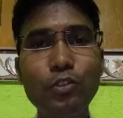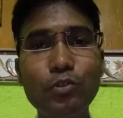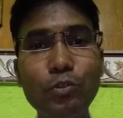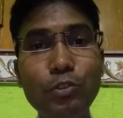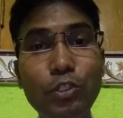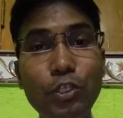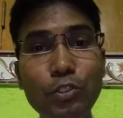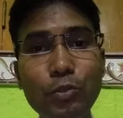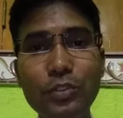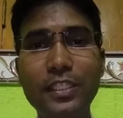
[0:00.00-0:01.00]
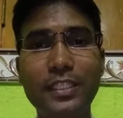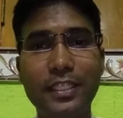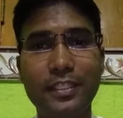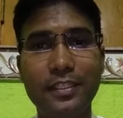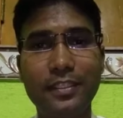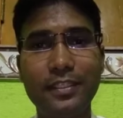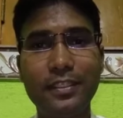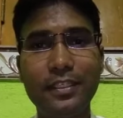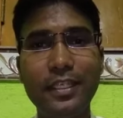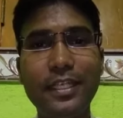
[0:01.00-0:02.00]
শুদ্ধ যুক্তি থেকে
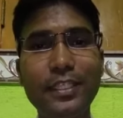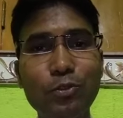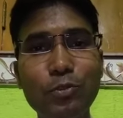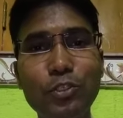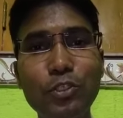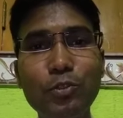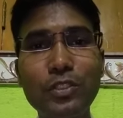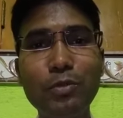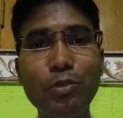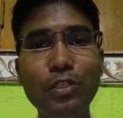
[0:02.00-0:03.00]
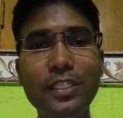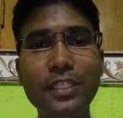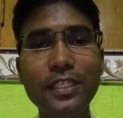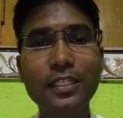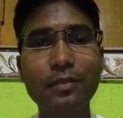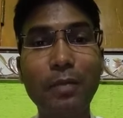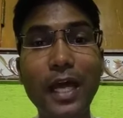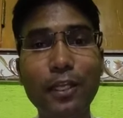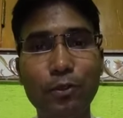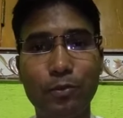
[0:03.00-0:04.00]
এখানে শুদ্ধ যুক্তি বলতে
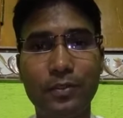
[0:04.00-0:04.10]
ভালো